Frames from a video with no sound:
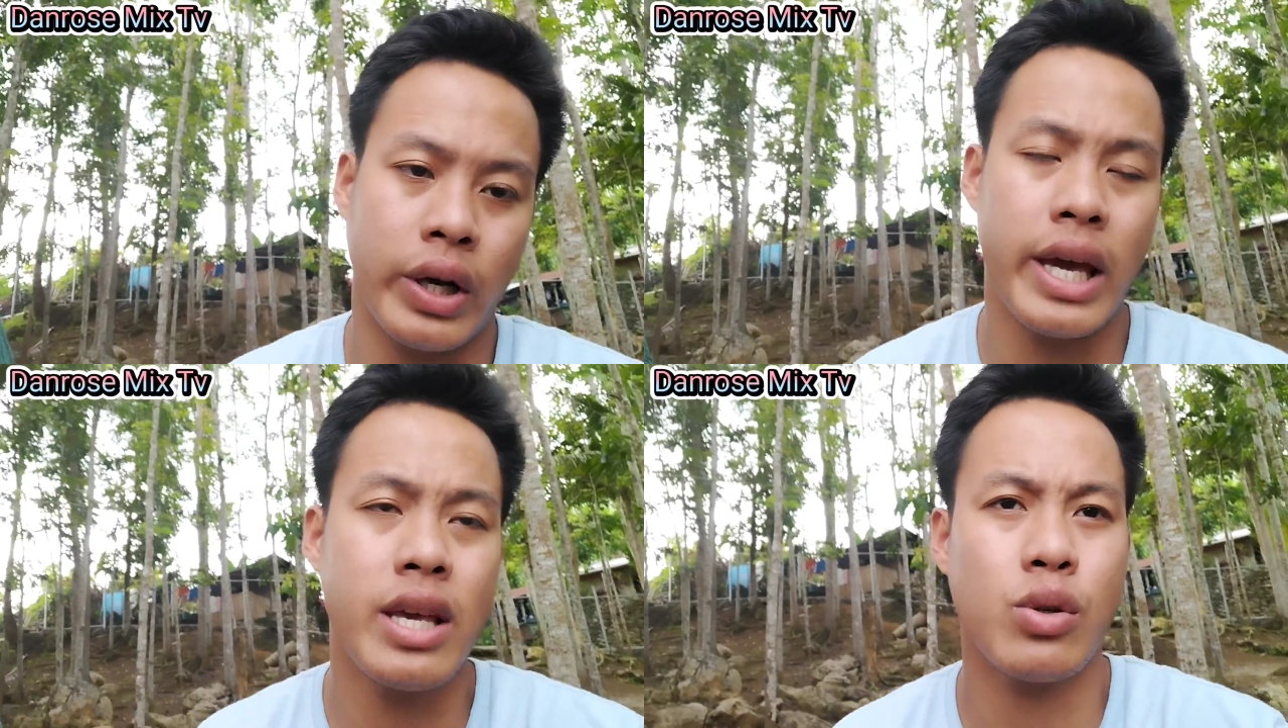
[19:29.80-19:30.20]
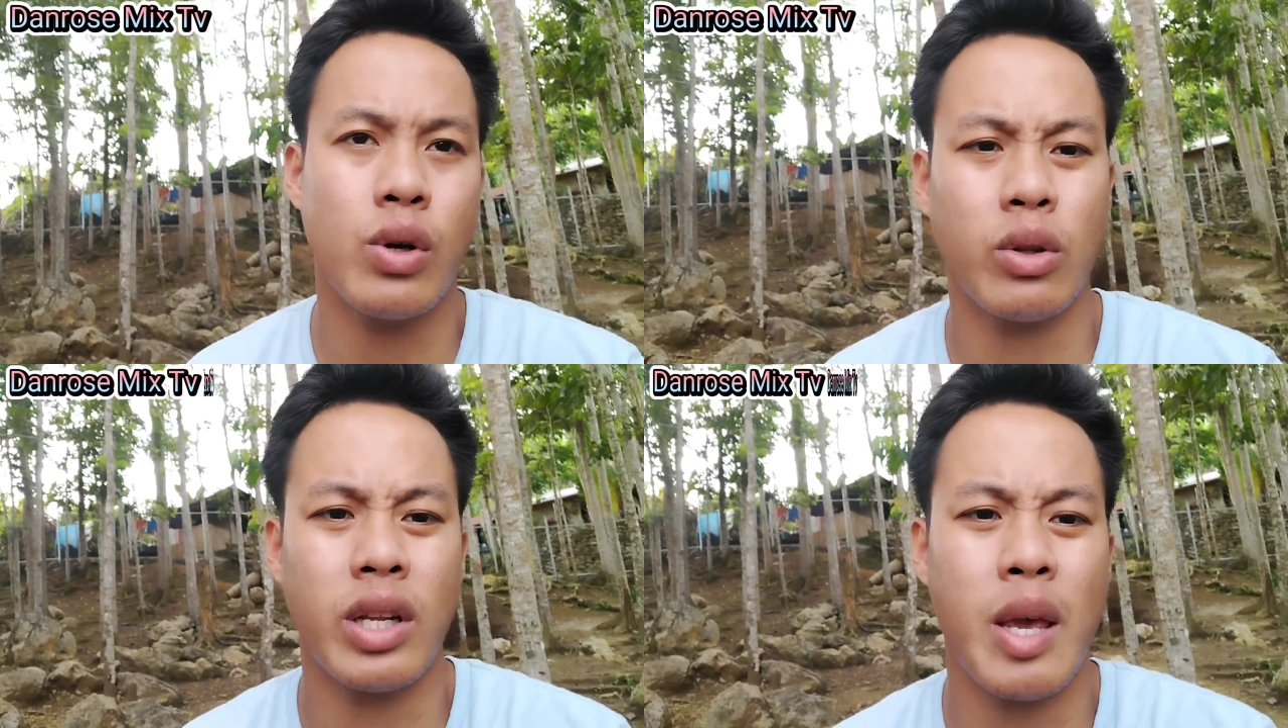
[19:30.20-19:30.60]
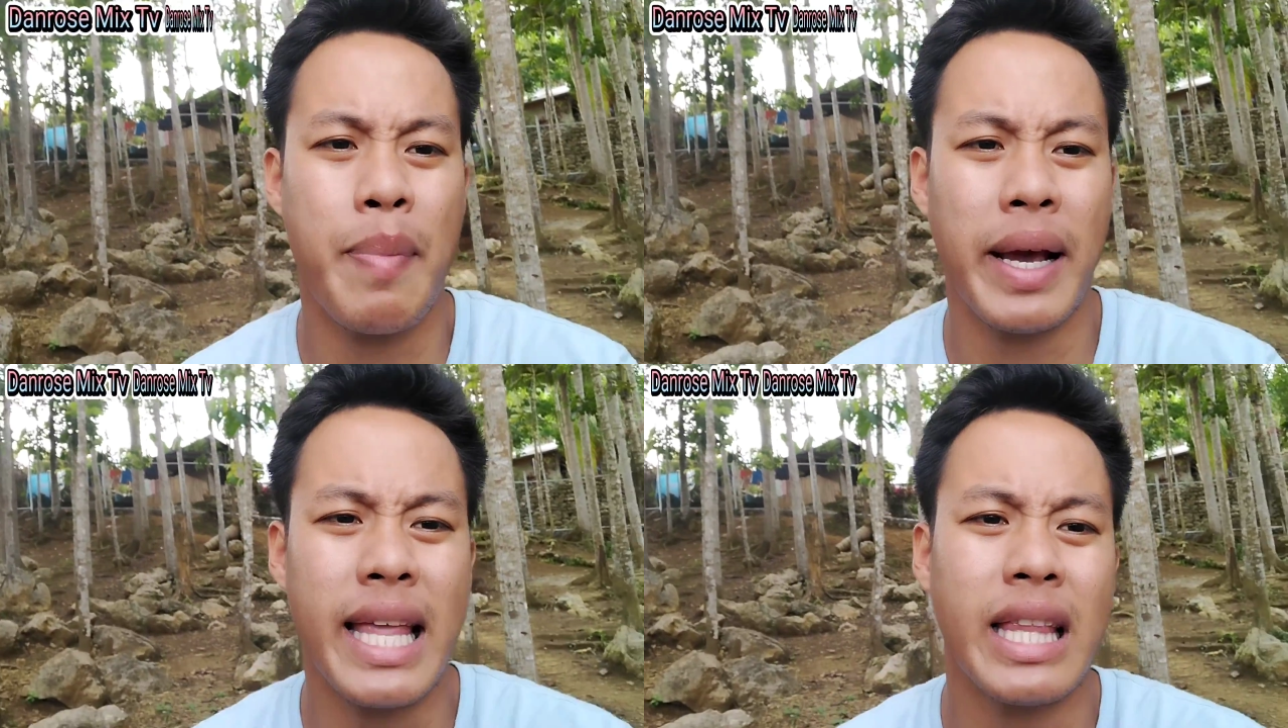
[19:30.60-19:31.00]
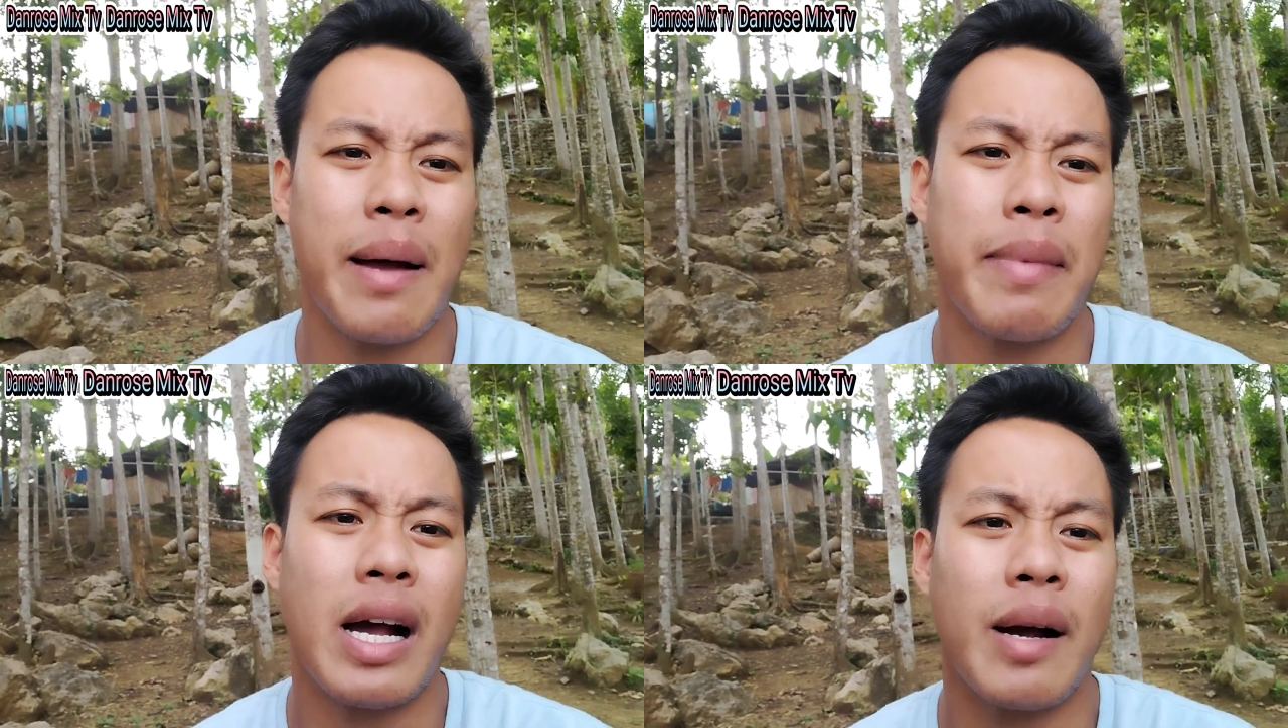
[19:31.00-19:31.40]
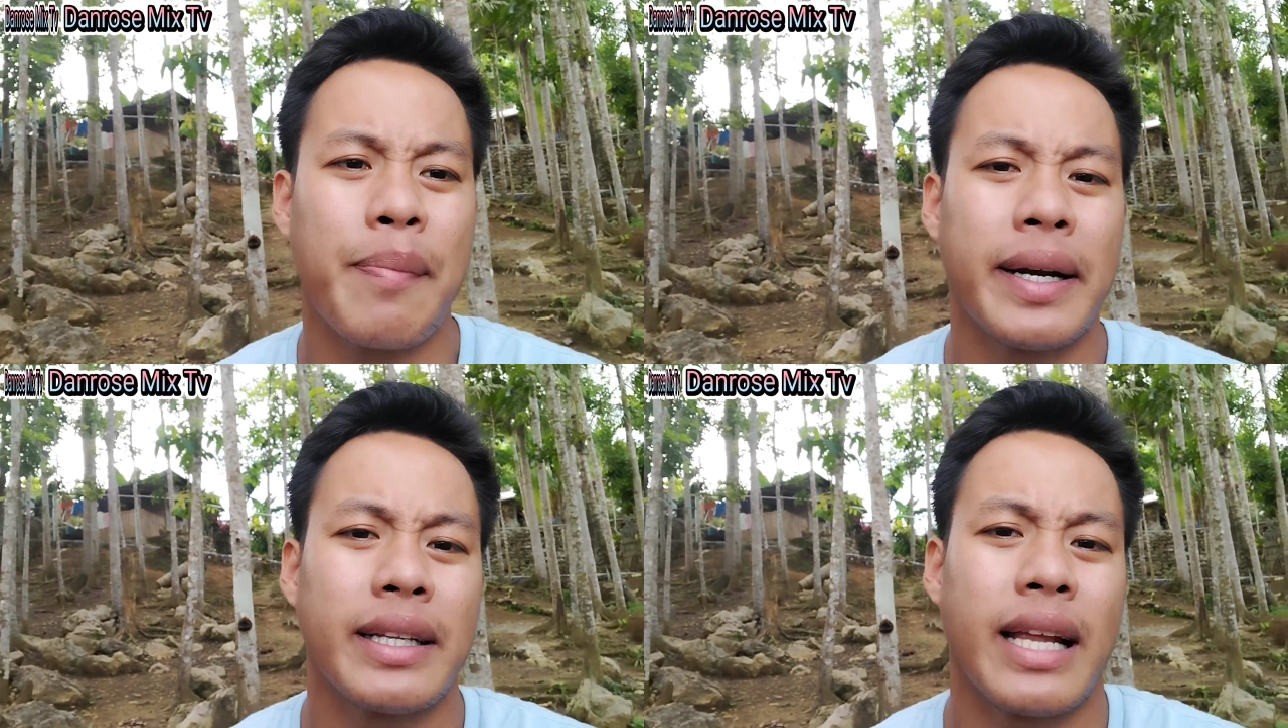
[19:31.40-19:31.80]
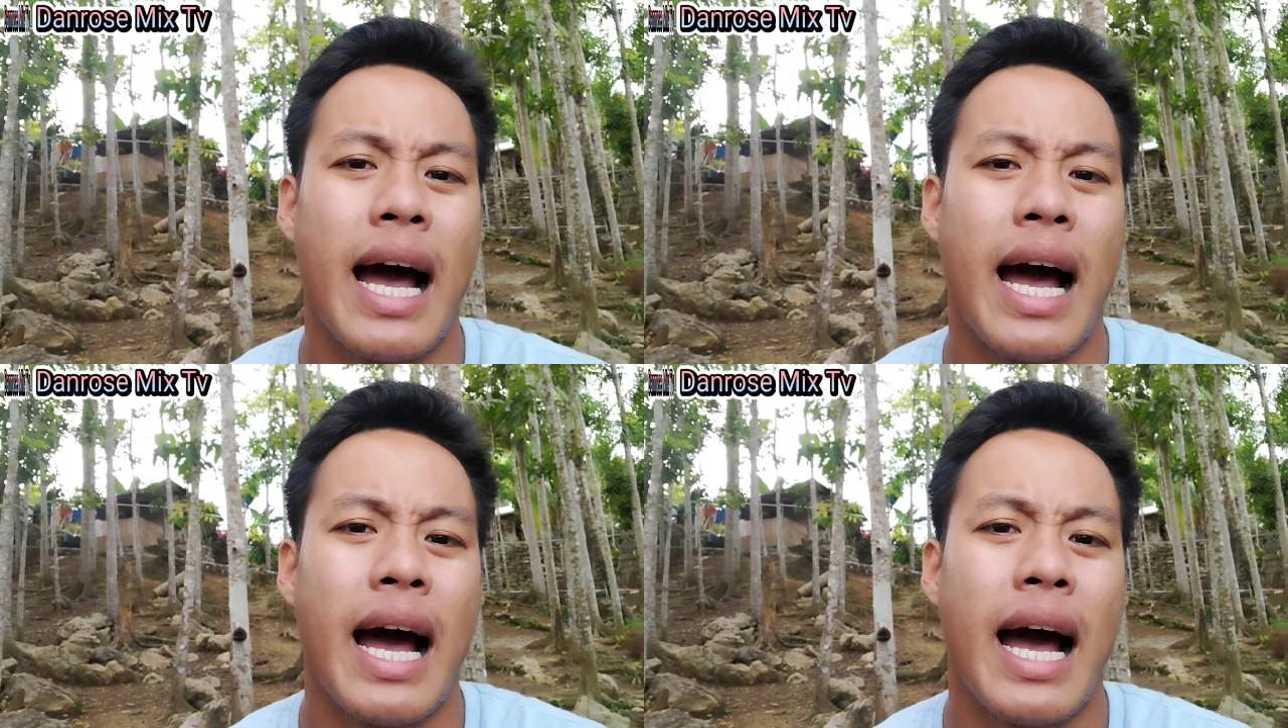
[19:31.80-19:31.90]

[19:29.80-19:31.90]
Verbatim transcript: Okay, so ato nang gipakita mga kapart